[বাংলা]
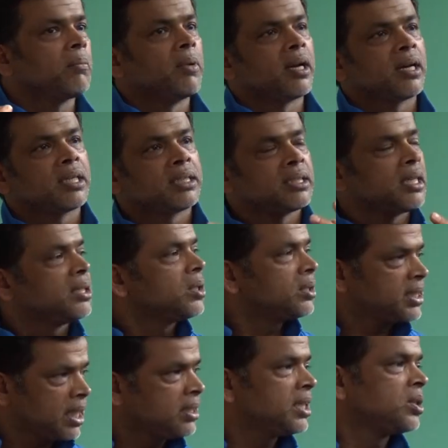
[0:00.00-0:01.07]
বা রাজশাহী
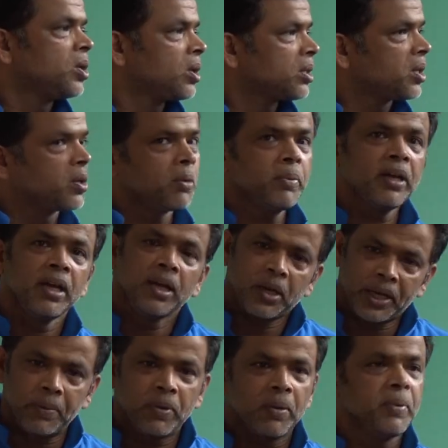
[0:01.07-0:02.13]
যাদের দরকার হবে
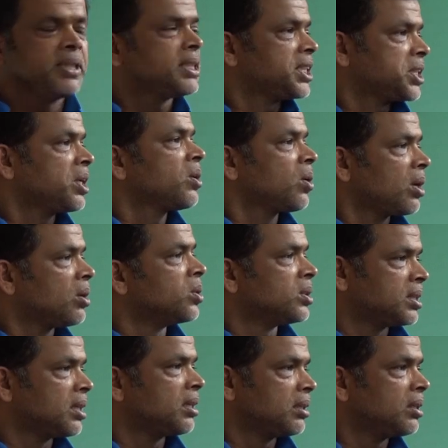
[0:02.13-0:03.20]
এইভাবেই চেষ্টা করা
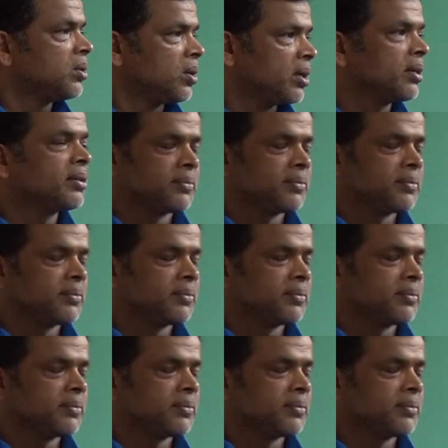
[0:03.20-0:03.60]
হচ্ছে আর কি